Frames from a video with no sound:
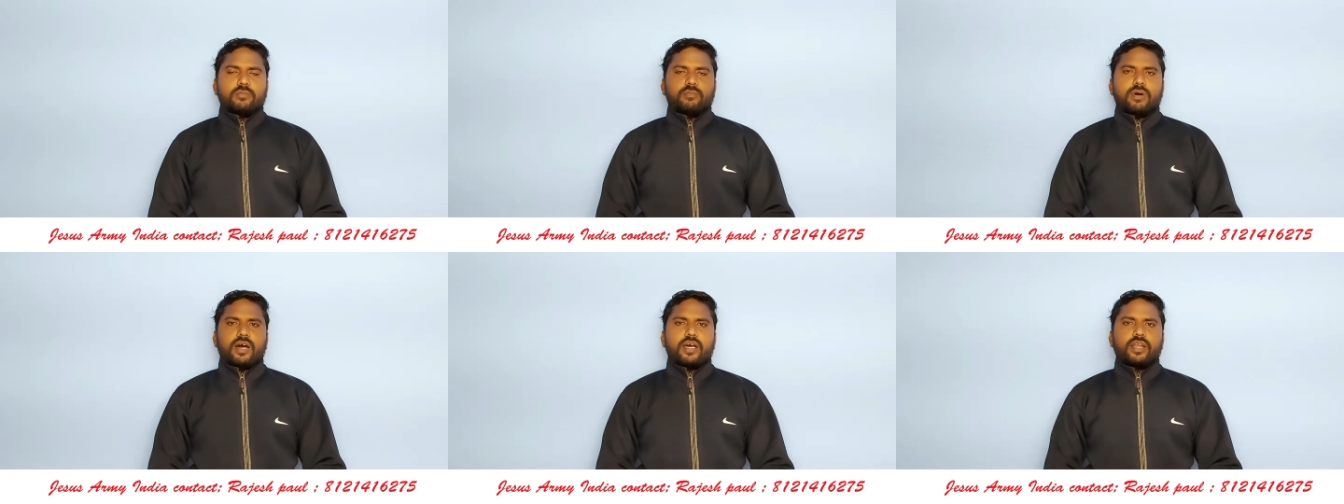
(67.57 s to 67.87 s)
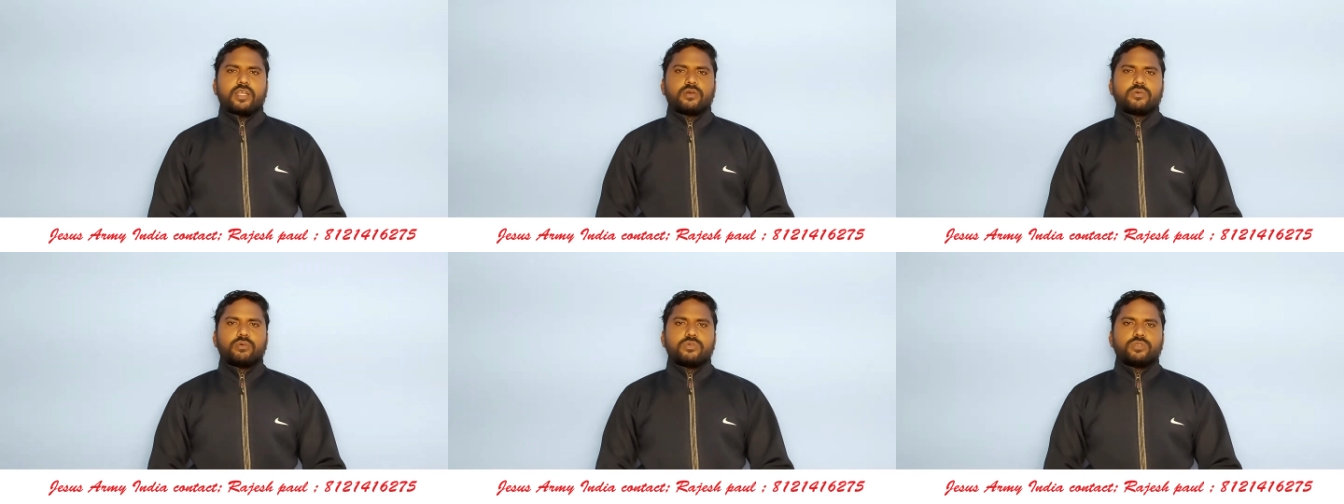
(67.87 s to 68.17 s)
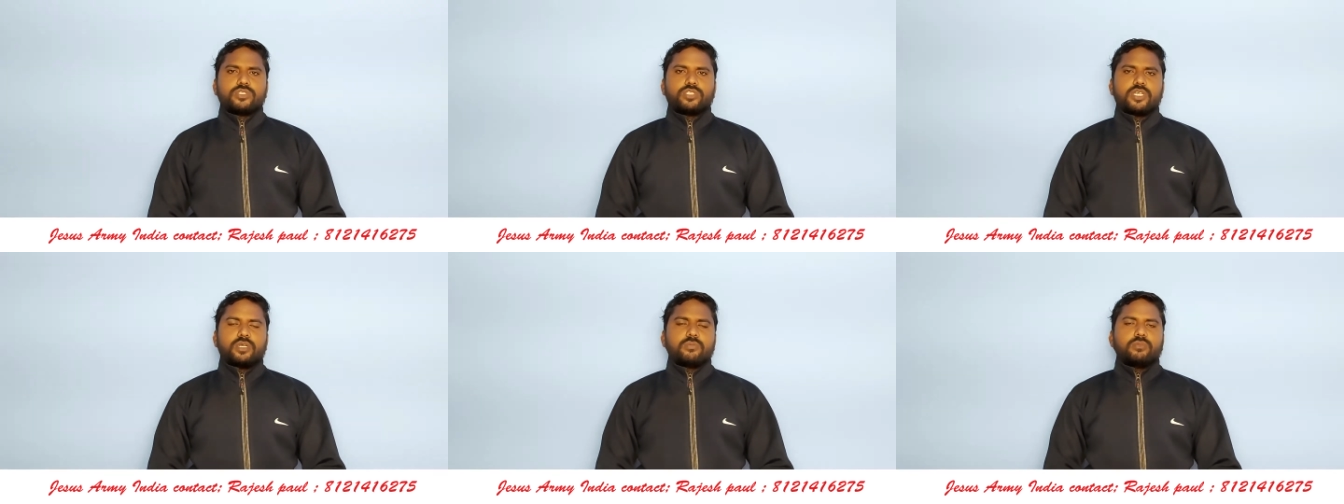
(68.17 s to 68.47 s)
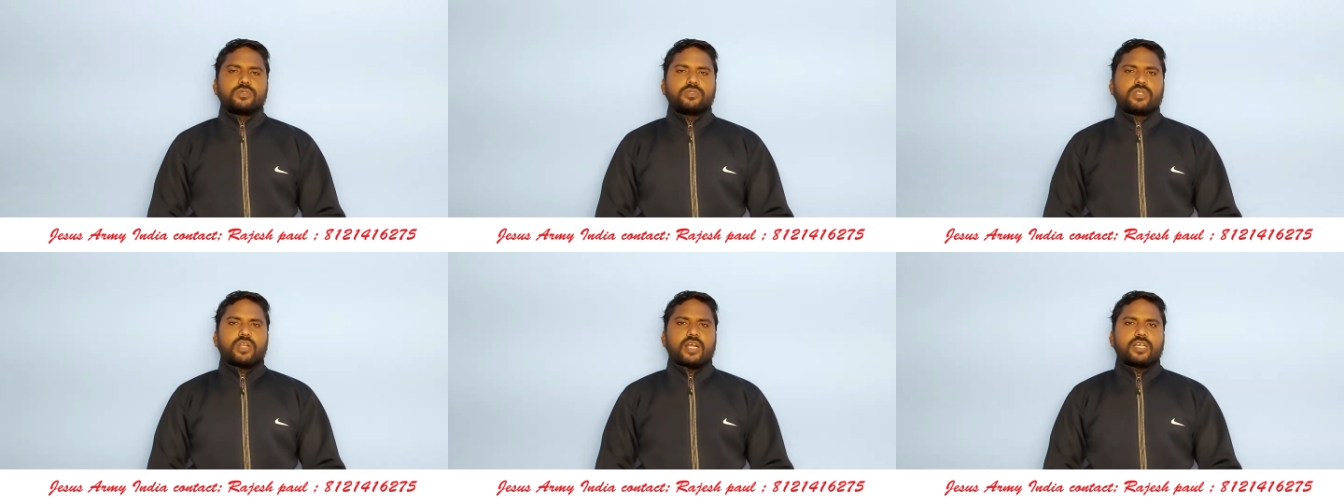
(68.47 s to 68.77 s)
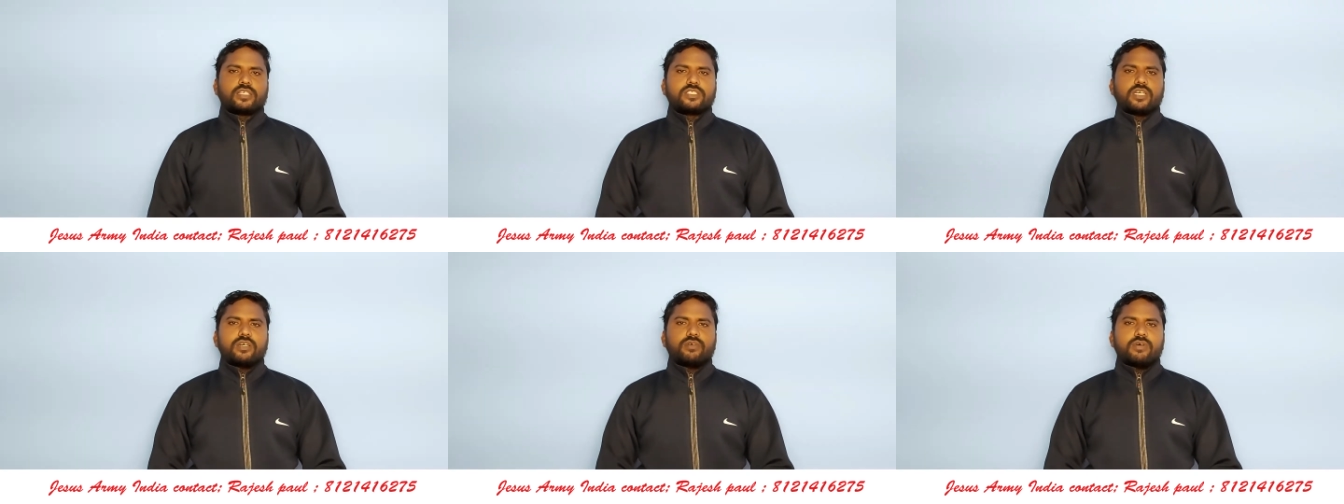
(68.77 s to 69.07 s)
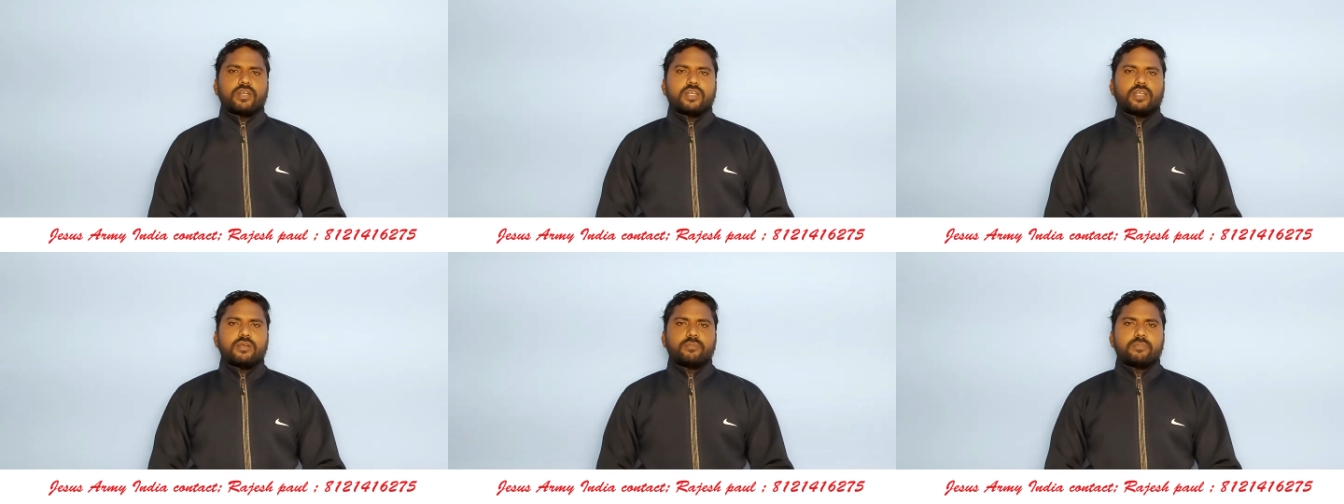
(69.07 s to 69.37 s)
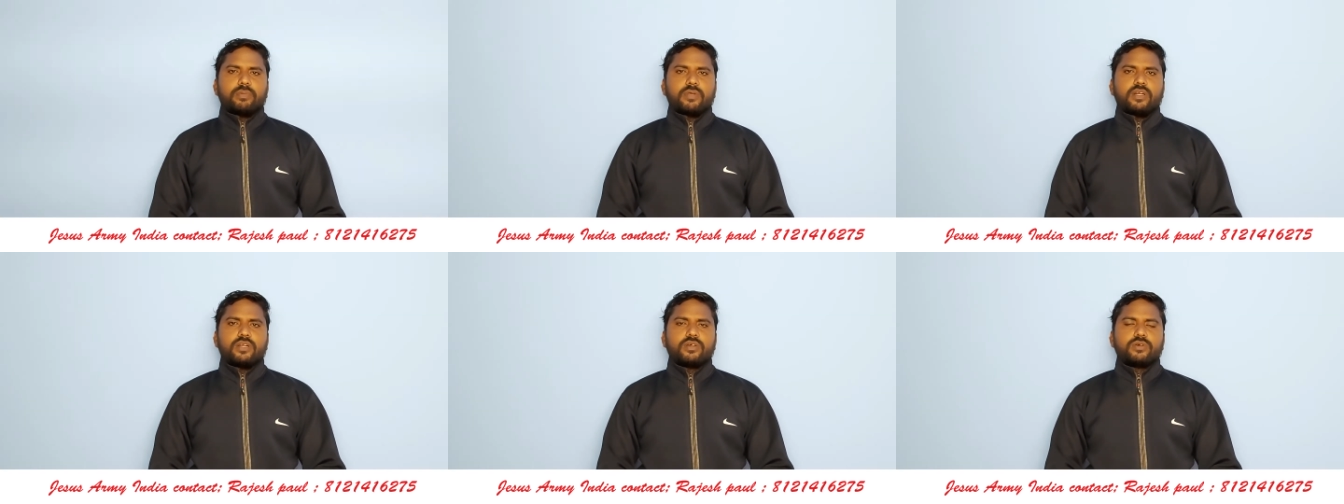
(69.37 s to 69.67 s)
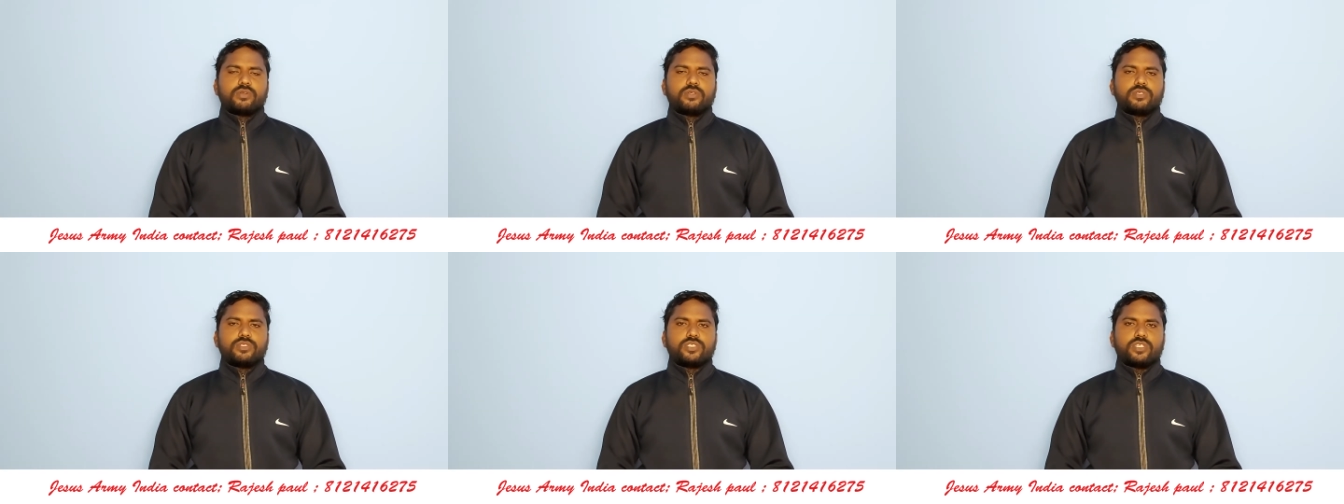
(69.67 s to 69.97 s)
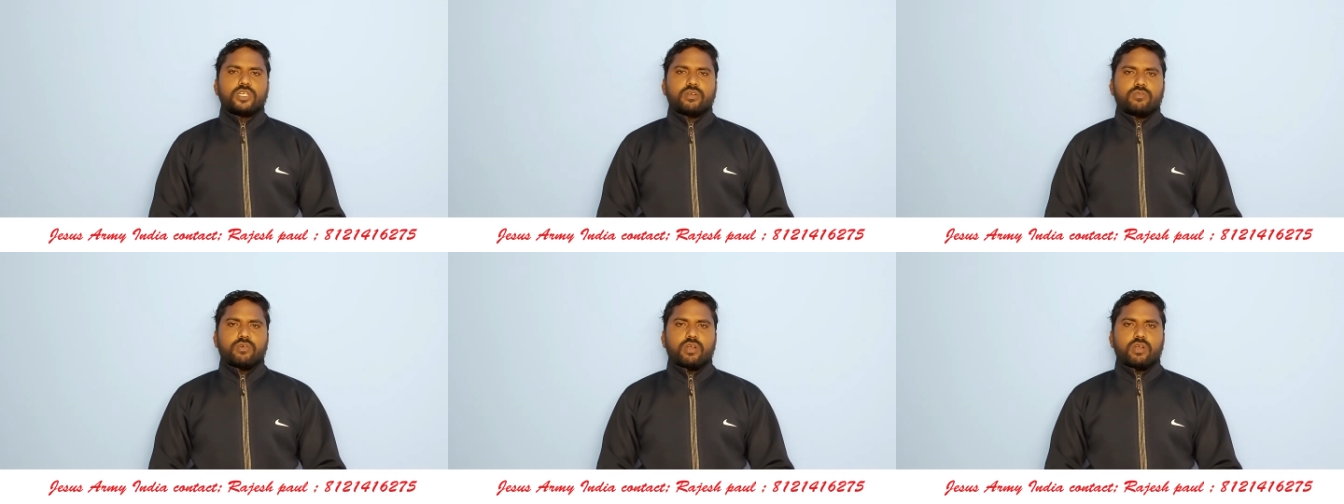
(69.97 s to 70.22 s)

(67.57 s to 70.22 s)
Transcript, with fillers: భార్య గురించి ఏమో ద్రాక్షవల్లి పిల్లల గురించి